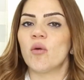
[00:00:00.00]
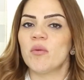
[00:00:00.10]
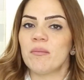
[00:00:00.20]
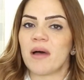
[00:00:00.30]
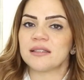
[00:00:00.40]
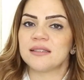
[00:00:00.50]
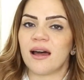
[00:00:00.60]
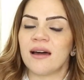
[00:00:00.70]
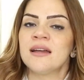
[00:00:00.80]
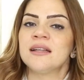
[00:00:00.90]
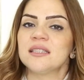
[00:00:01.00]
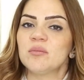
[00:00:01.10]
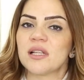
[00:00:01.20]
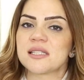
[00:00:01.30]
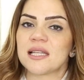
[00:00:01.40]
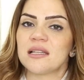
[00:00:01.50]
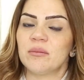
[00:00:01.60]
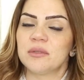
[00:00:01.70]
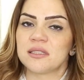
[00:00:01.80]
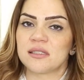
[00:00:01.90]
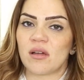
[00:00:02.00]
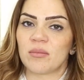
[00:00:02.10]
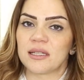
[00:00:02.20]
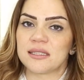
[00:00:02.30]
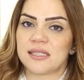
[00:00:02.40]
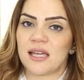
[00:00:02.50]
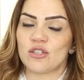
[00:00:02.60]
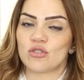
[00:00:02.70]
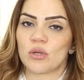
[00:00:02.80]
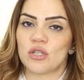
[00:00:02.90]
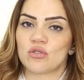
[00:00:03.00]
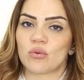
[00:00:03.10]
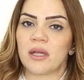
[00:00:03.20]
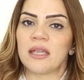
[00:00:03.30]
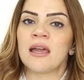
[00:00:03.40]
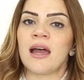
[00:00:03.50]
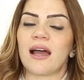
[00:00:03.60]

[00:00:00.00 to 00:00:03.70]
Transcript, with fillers: ومن بعدها نبدأ نصلح بالنظام الغذائي شوي شوي